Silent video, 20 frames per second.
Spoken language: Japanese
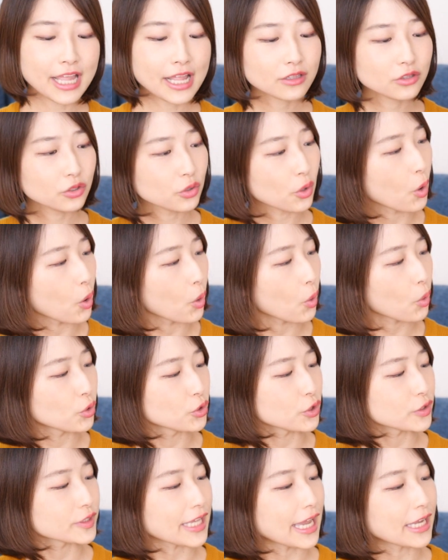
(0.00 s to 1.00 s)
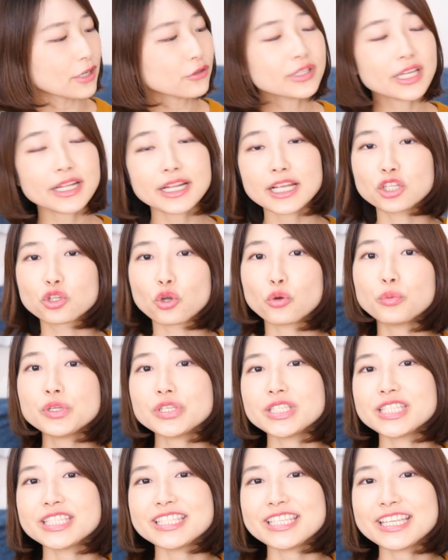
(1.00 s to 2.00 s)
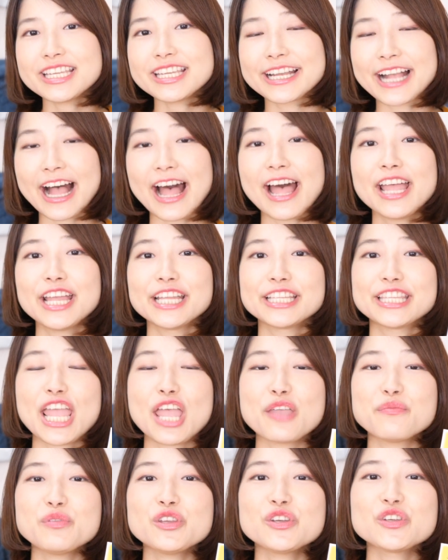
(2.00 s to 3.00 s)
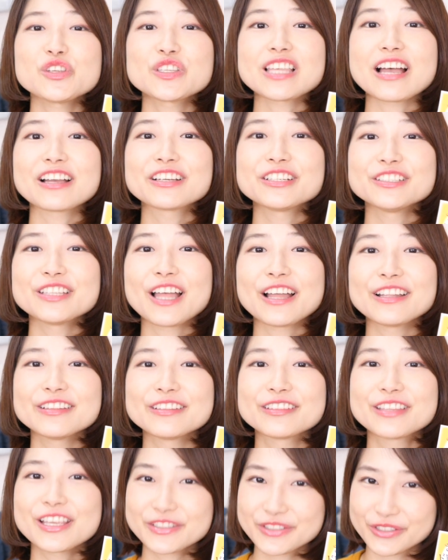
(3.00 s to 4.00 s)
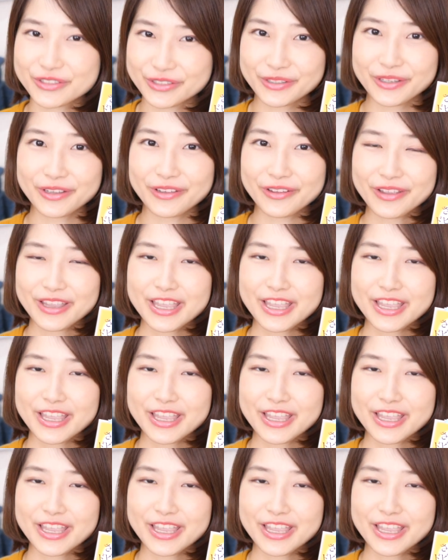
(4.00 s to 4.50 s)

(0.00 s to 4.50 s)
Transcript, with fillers: なんとこの「さよならドビュッシー」がデビュー作なんです。